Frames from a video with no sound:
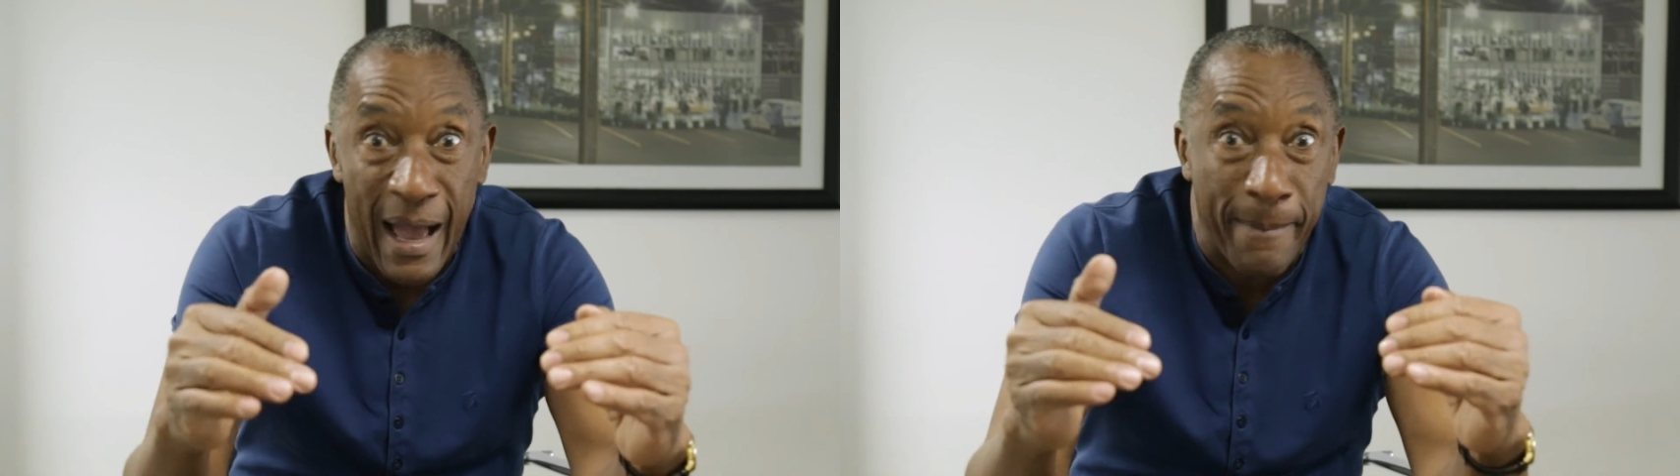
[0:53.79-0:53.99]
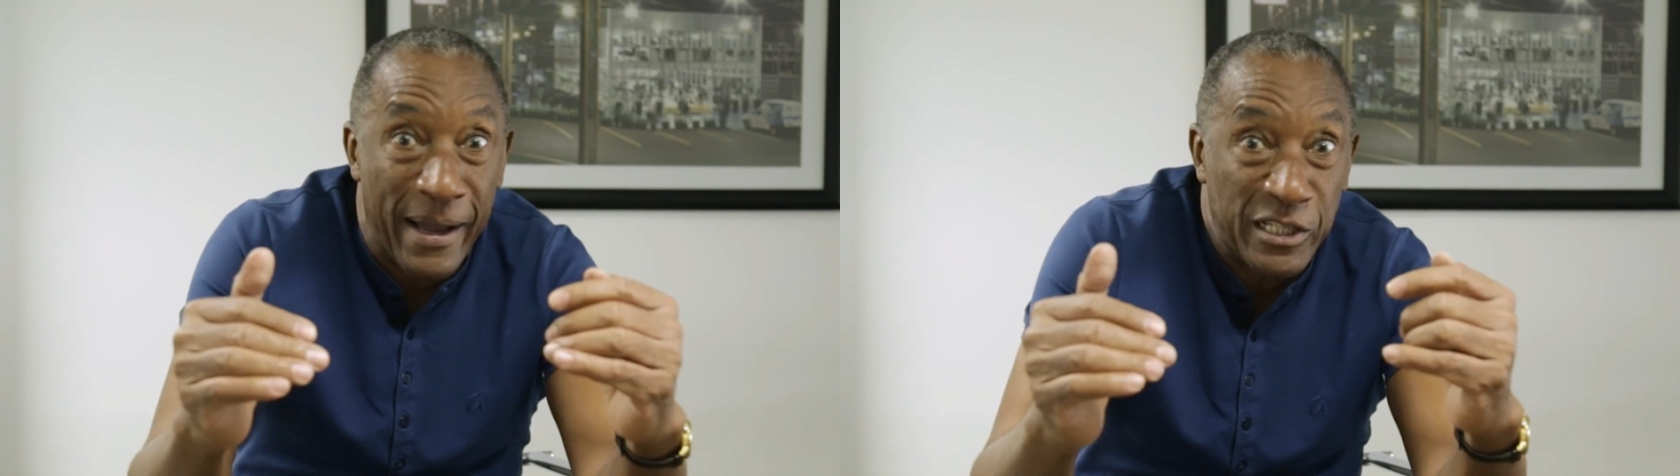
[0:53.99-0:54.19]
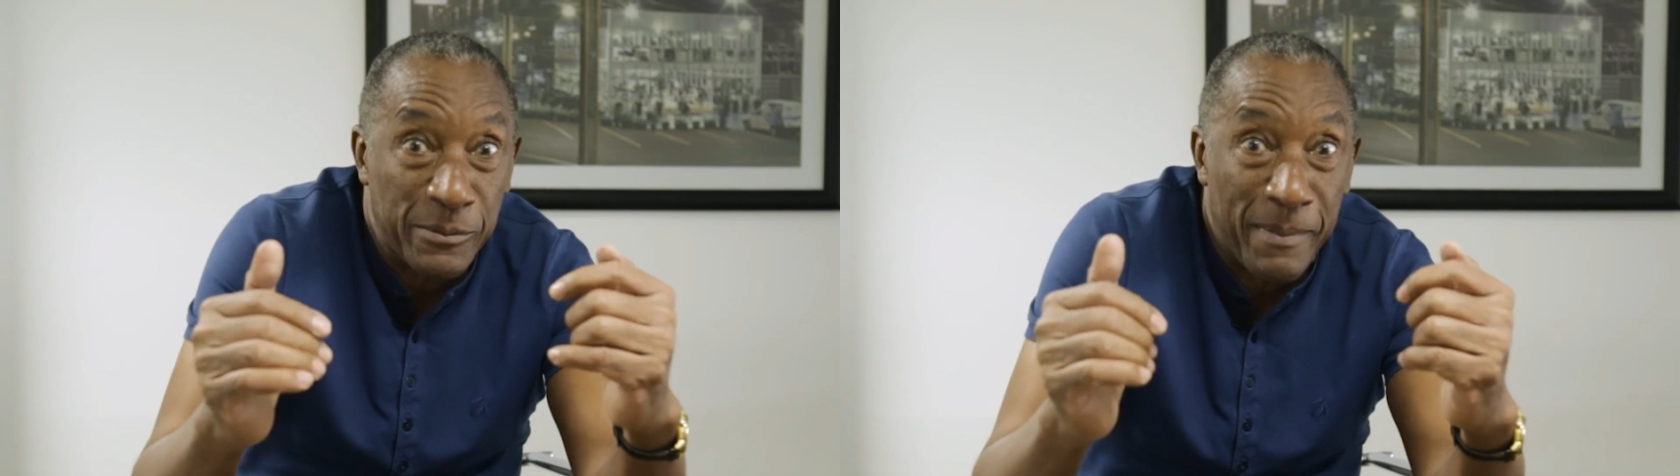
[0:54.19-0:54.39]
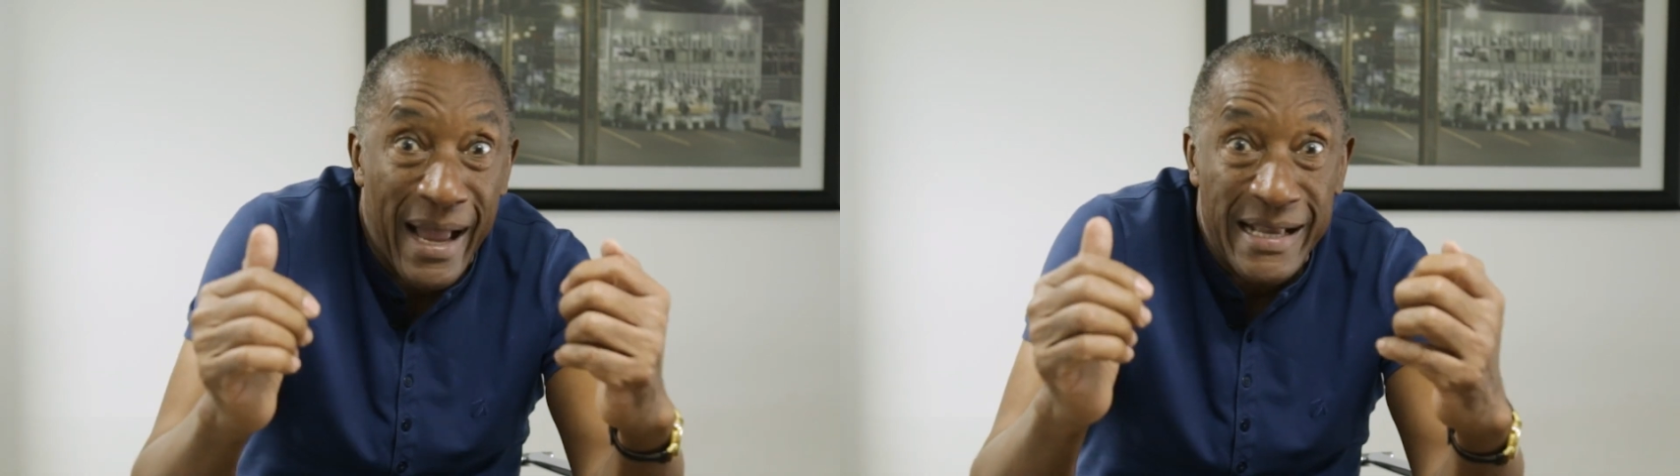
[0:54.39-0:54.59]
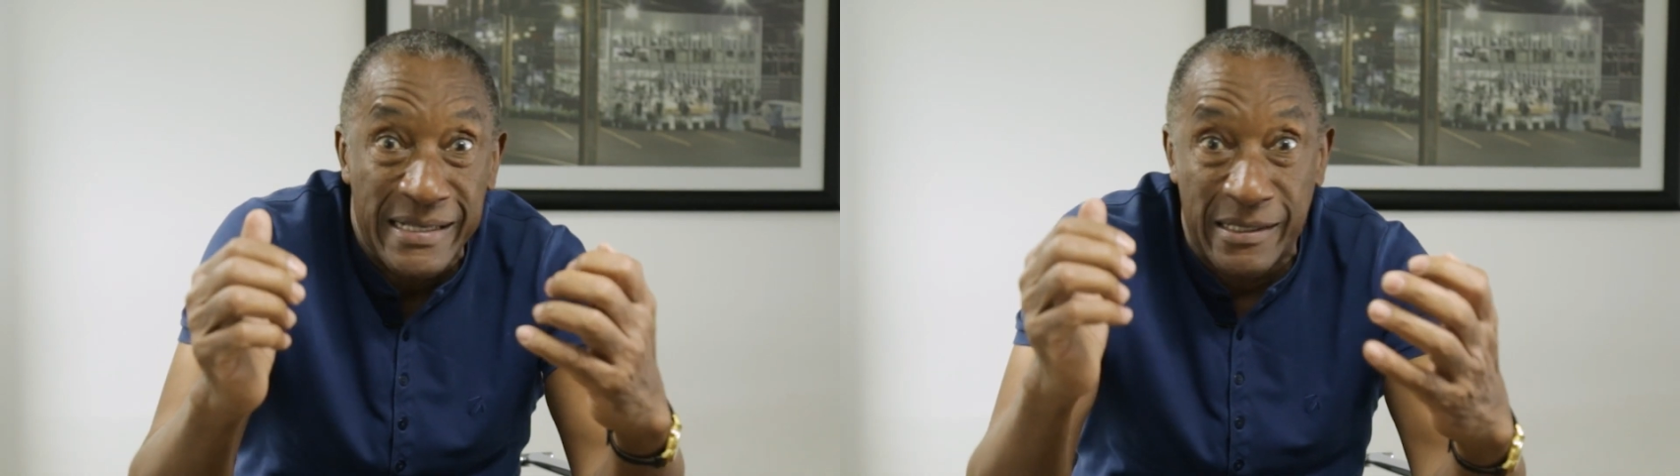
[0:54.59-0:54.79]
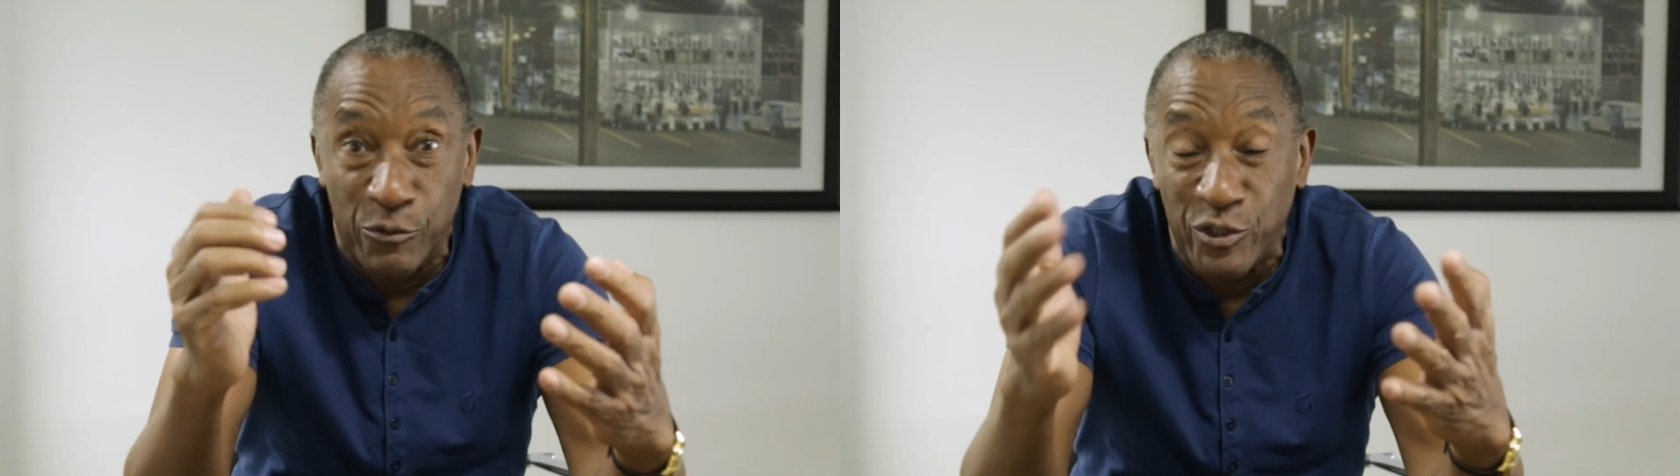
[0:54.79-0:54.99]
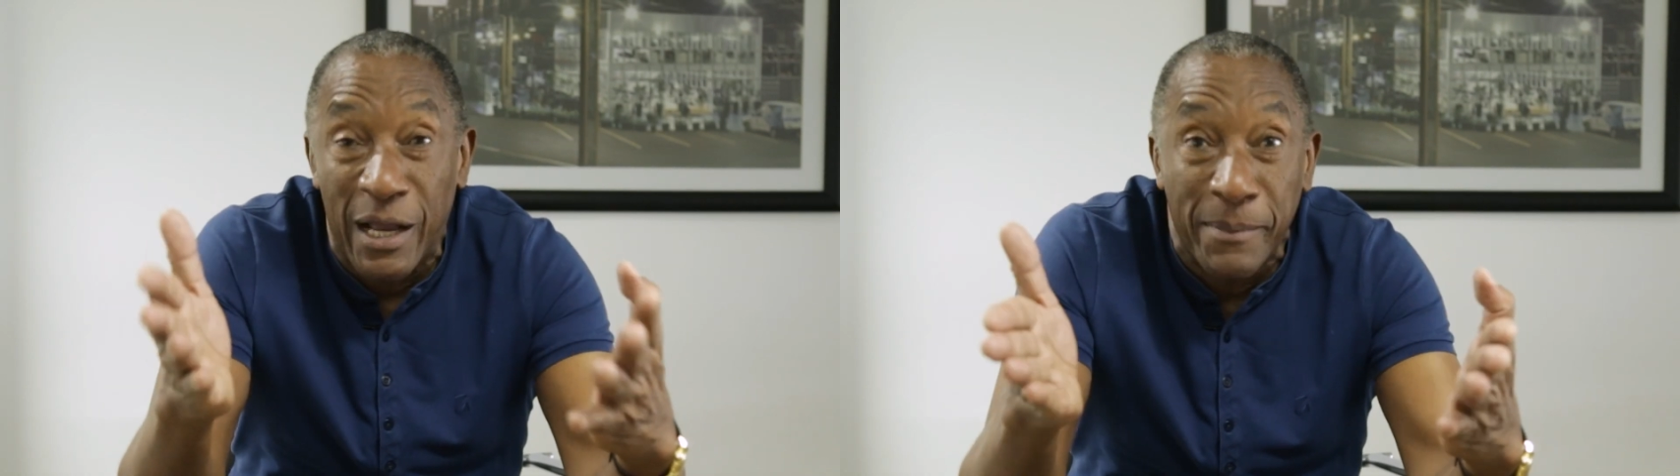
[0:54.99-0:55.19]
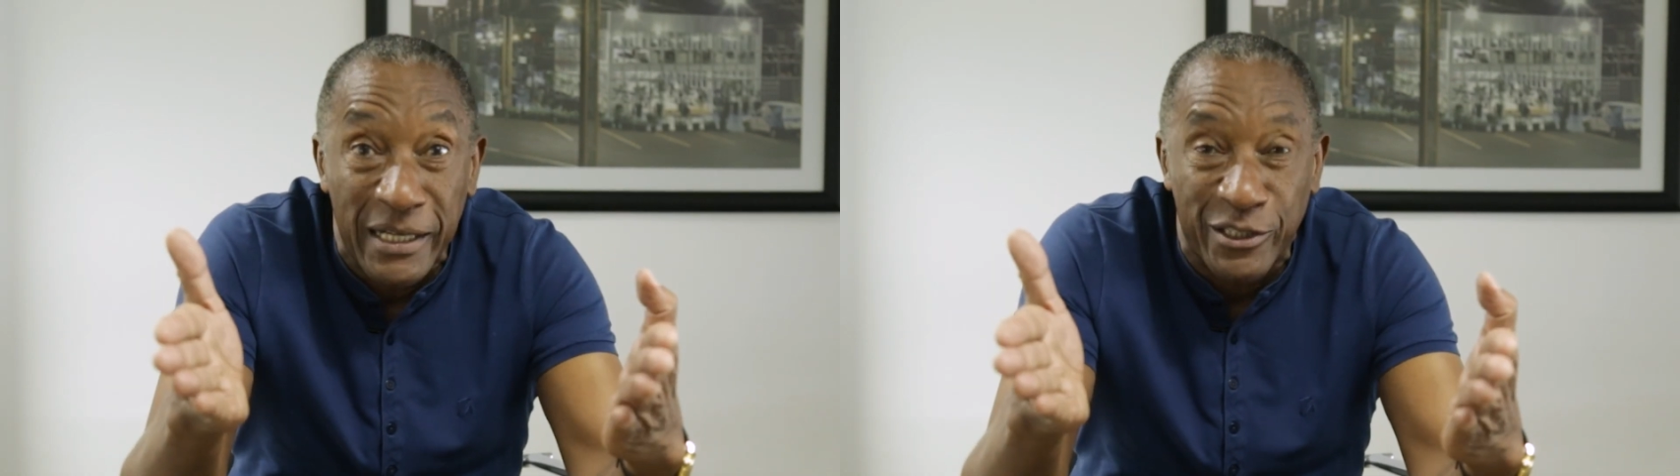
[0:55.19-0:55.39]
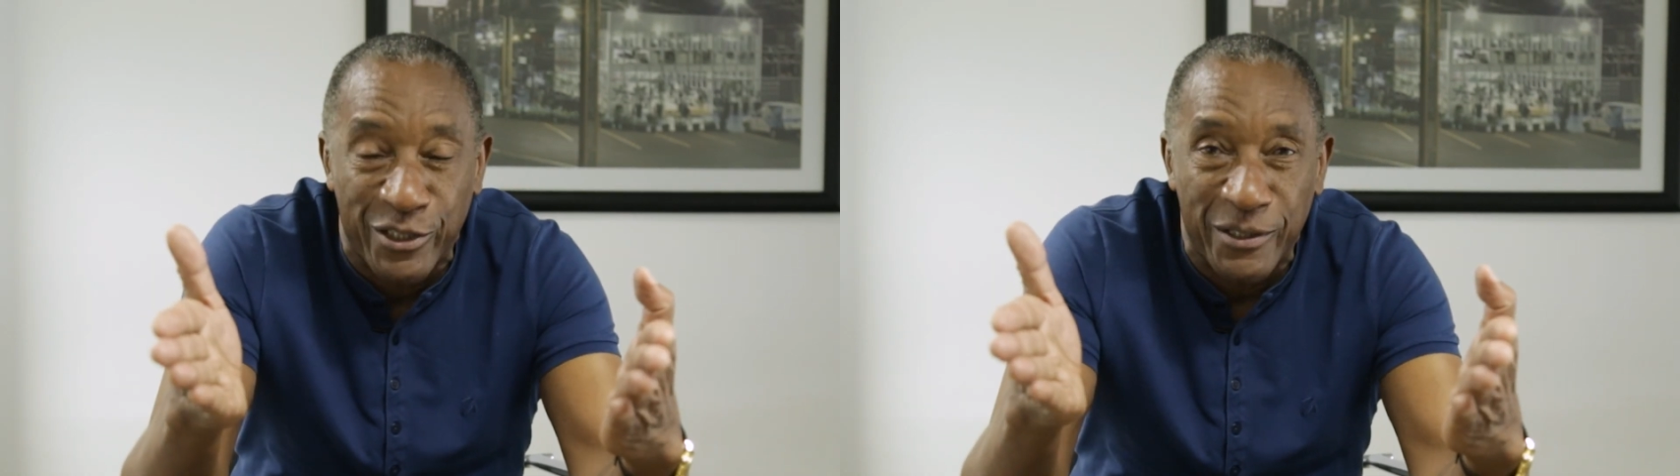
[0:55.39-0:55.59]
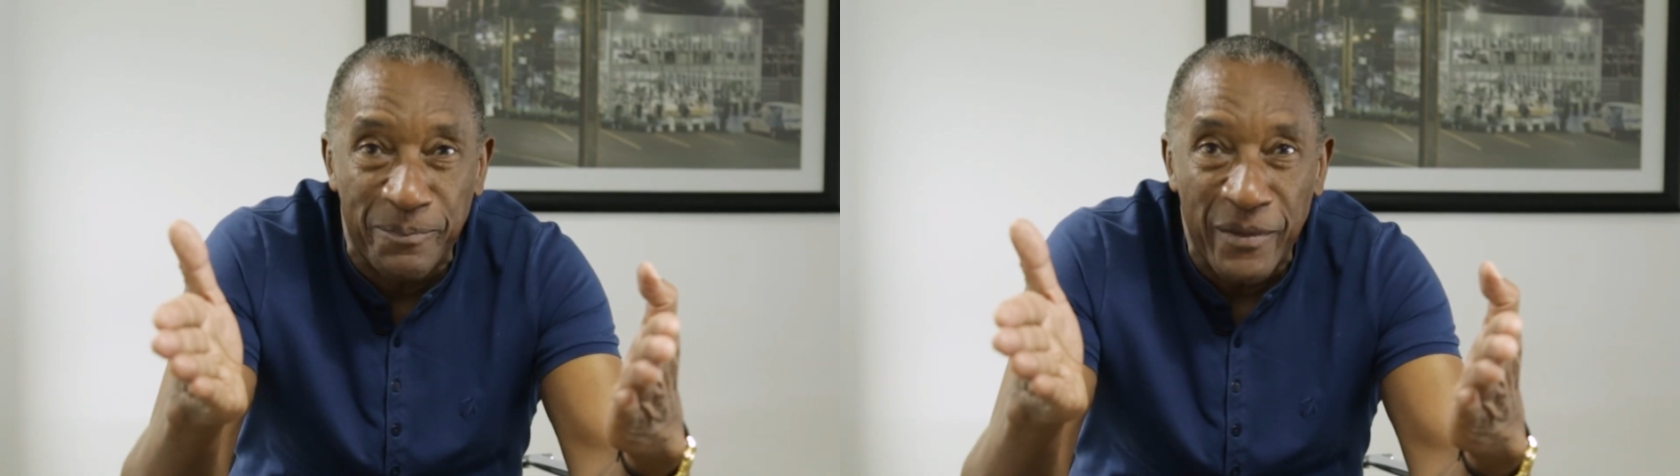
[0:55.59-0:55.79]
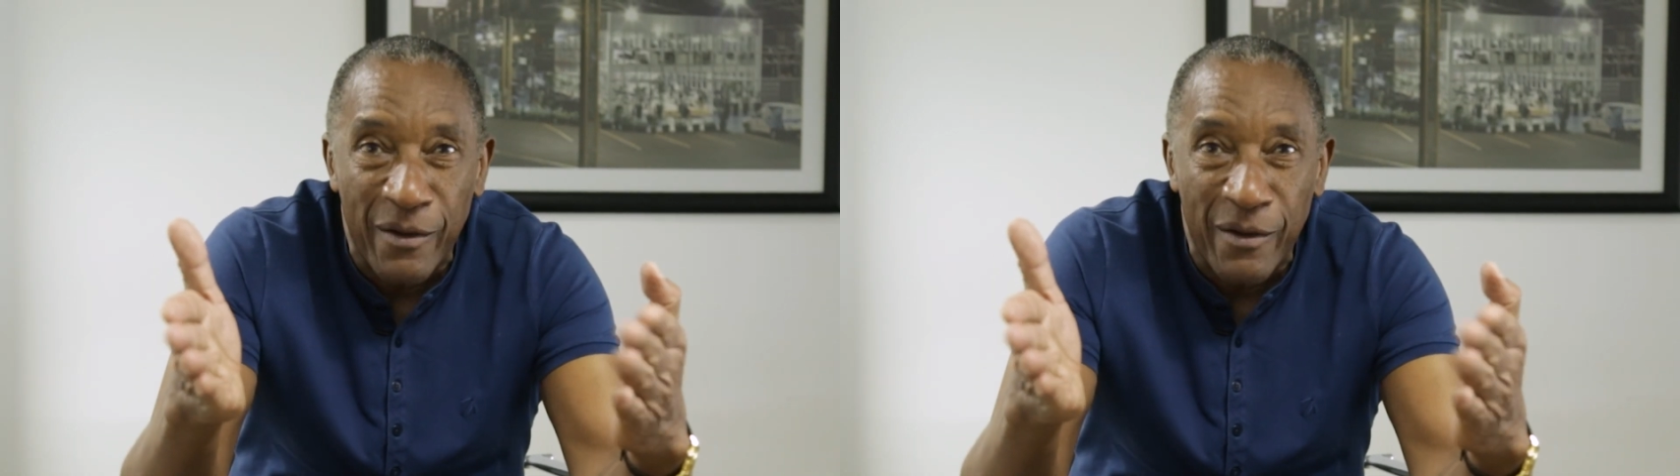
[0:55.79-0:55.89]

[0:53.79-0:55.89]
a parte mais o diamante.